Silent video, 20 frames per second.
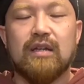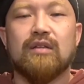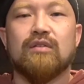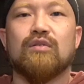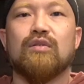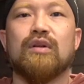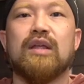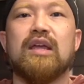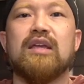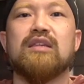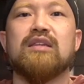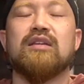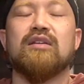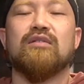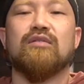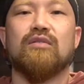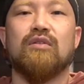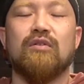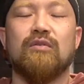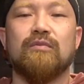
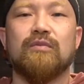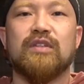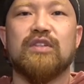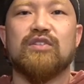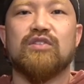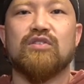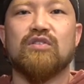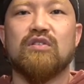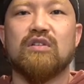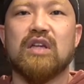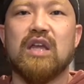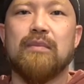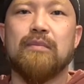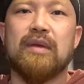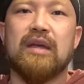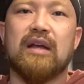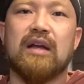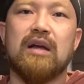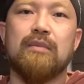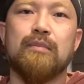トレーニングを一生懸
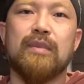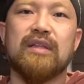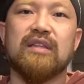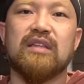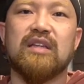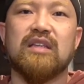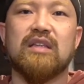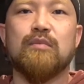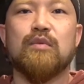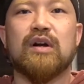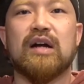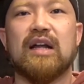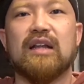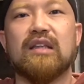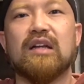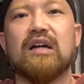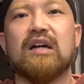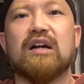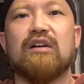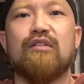命頑張っていても
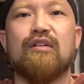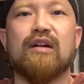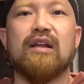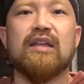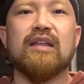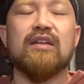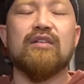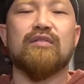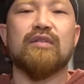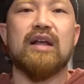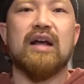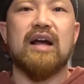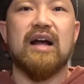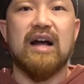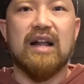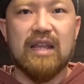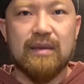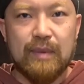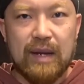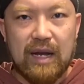体が変わらないので
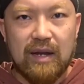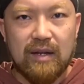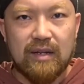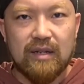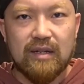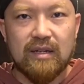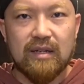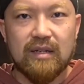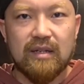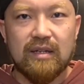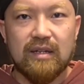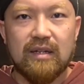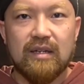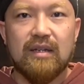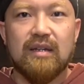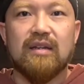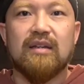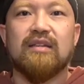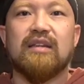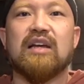あれば
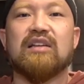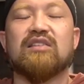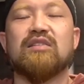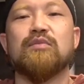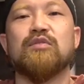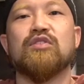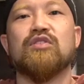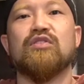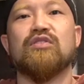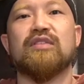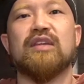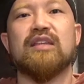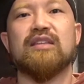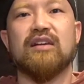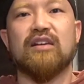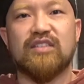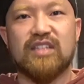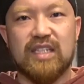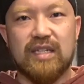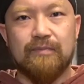休むという選
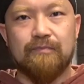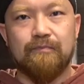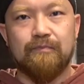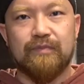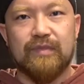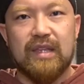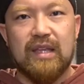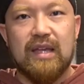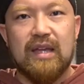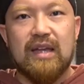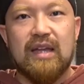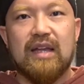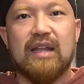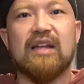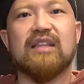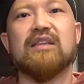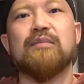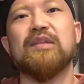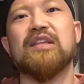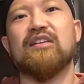択肢
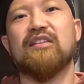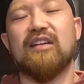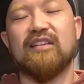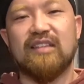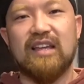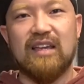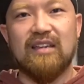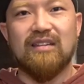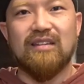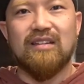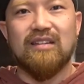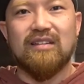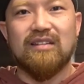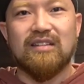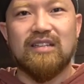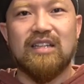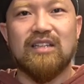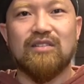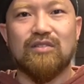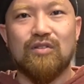選んでみてください
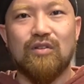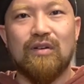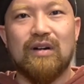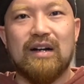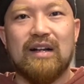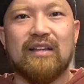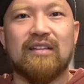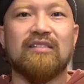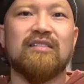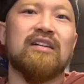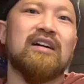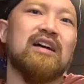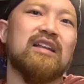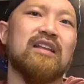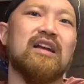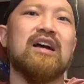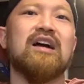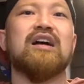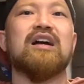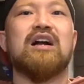きっとあなたの
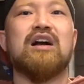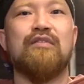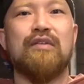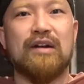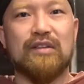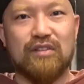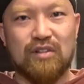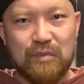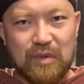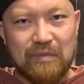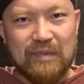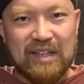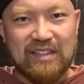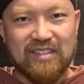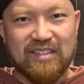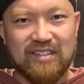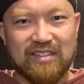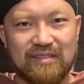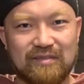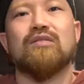体が変わると思いま
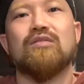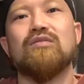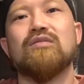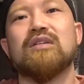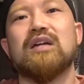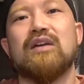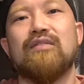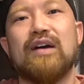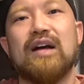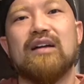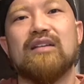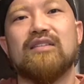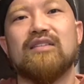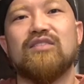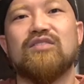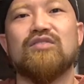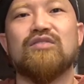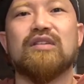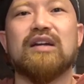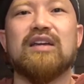す今回は2
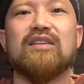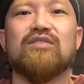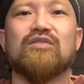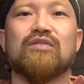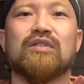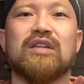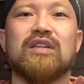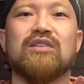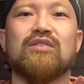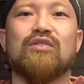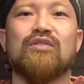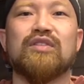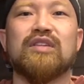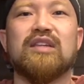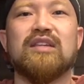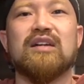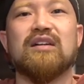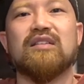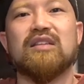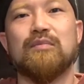週間以上筋トレし
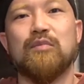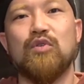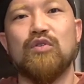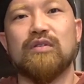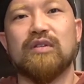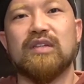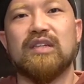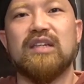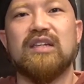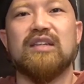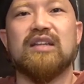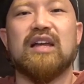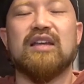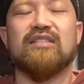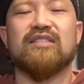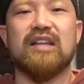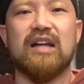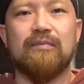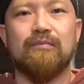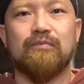ていなくても筋肥大
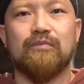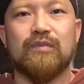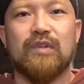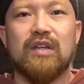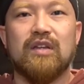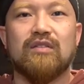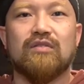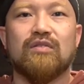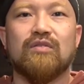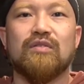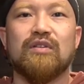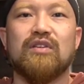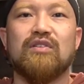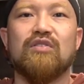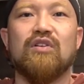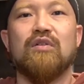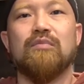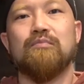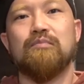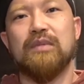したその理
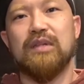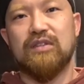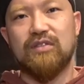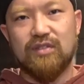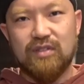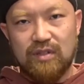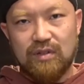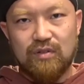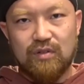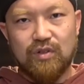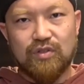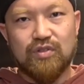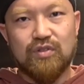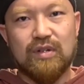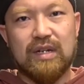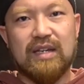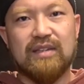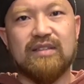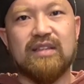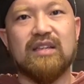由を3つご
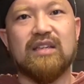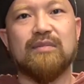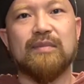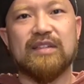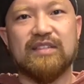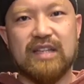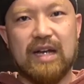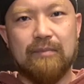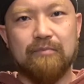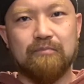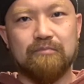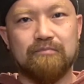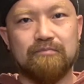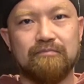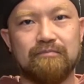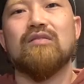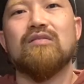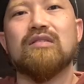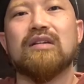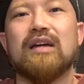紹介していきました
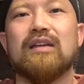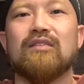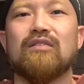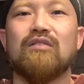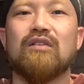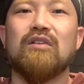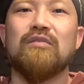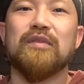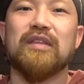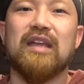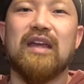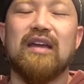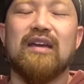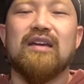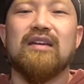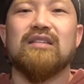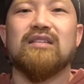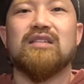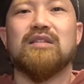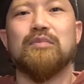今回の動画を見
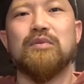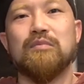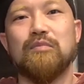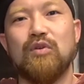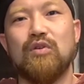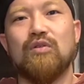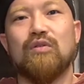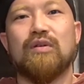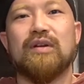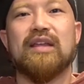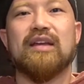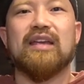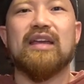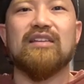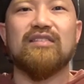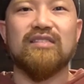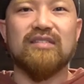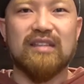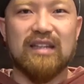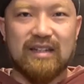て自分もこれだけ
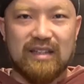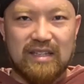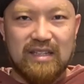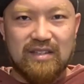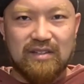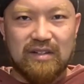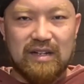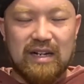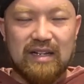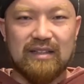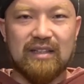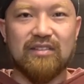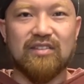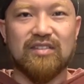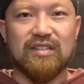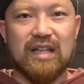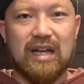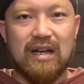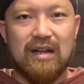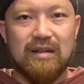休んだら筋肉が発達
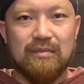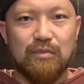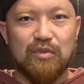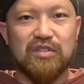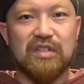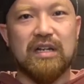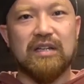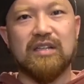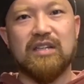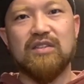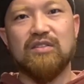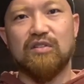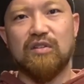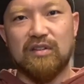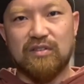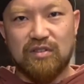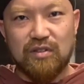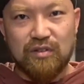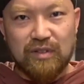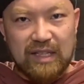したもしくは筋力
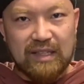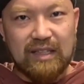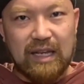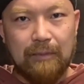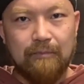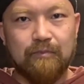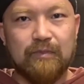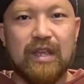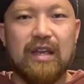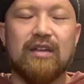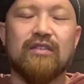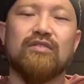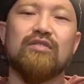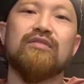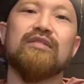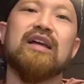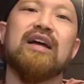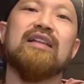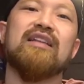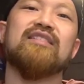が強くなった
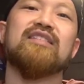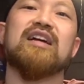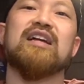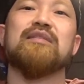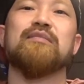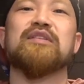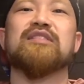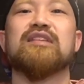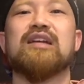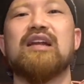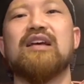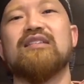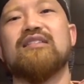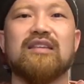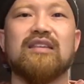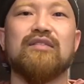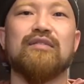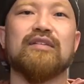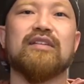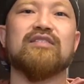そんな話がありましたら
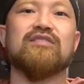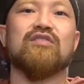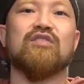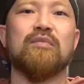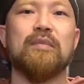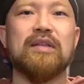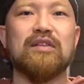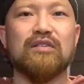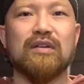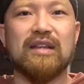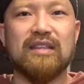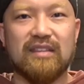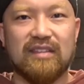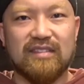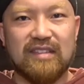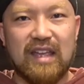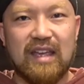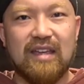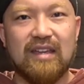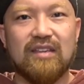ぜひ私のコメント欄にで
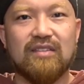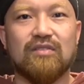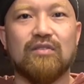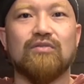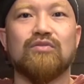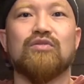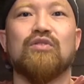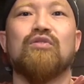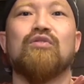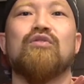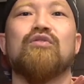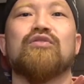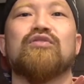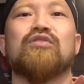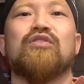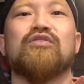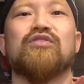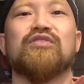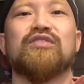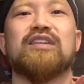すねその情報を
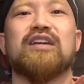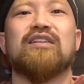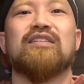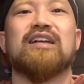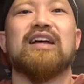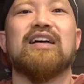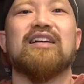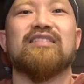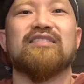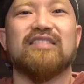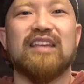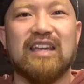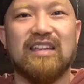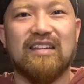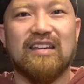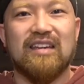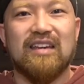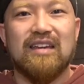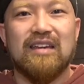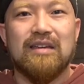共有してくださ
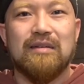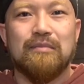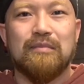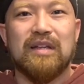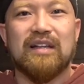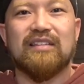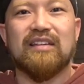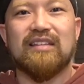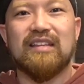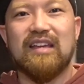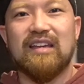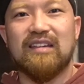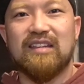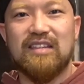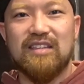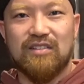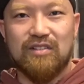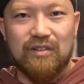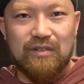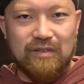い皆さんで
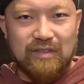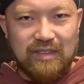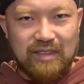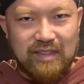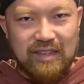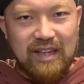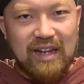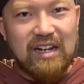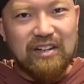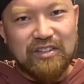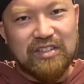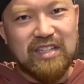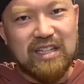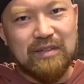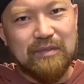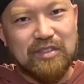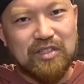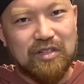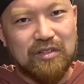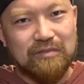筋肉でかくしてい
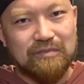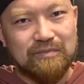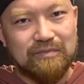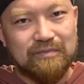きましょう